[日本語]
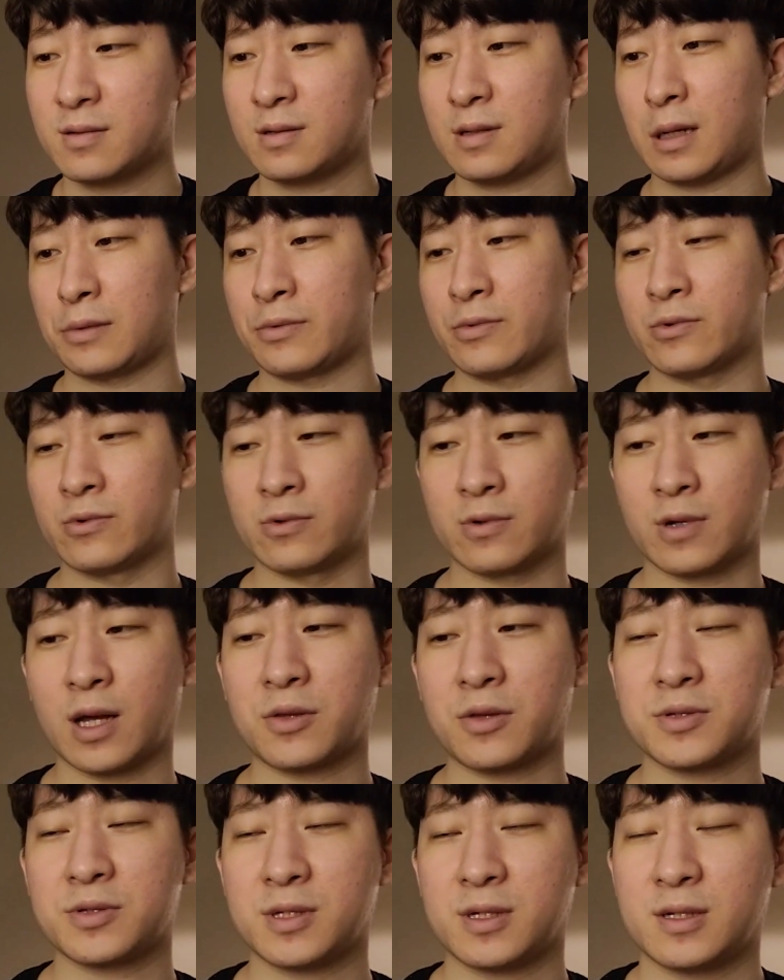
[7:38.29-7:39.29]
あの加
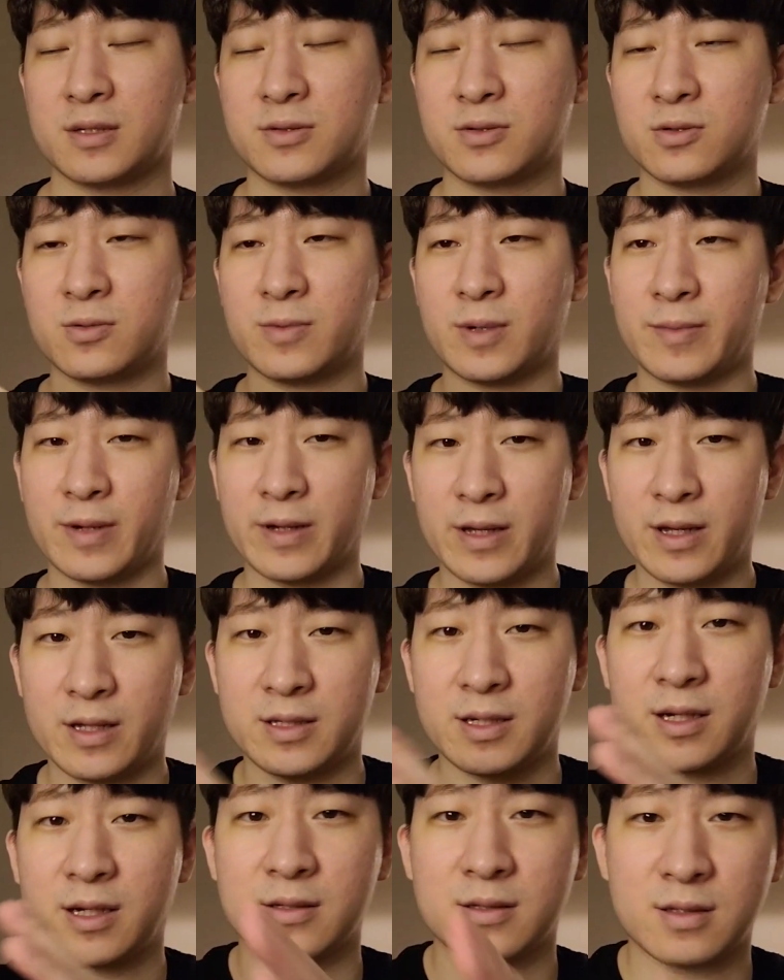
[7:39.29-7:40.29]
藤さんはそのまま部屋
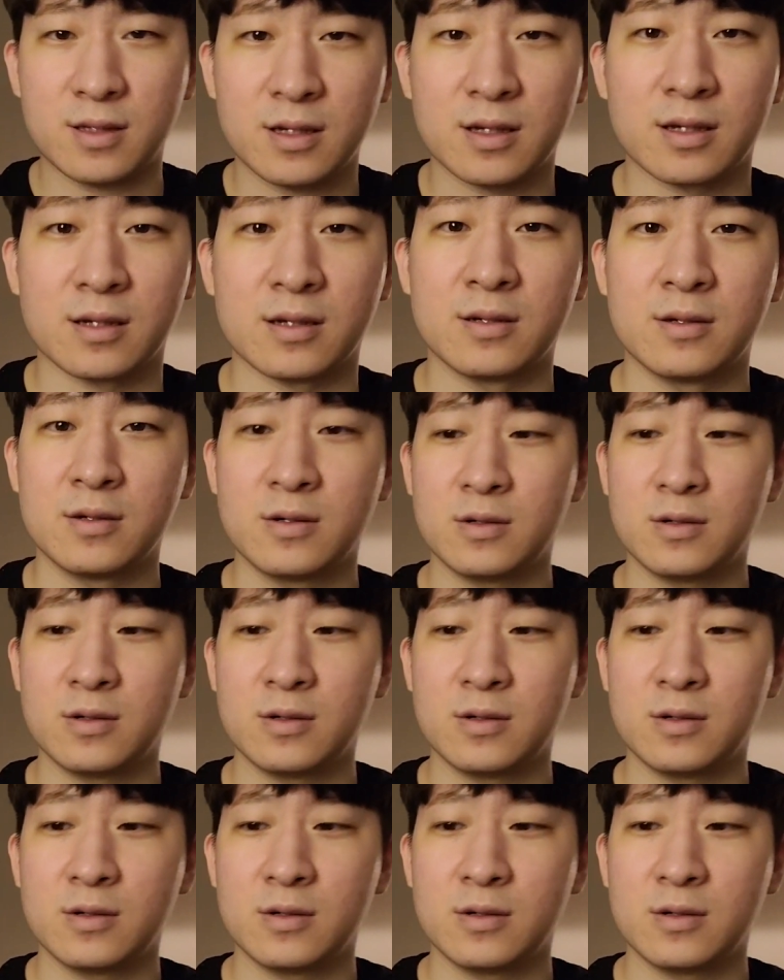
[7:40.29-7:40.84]
に入って、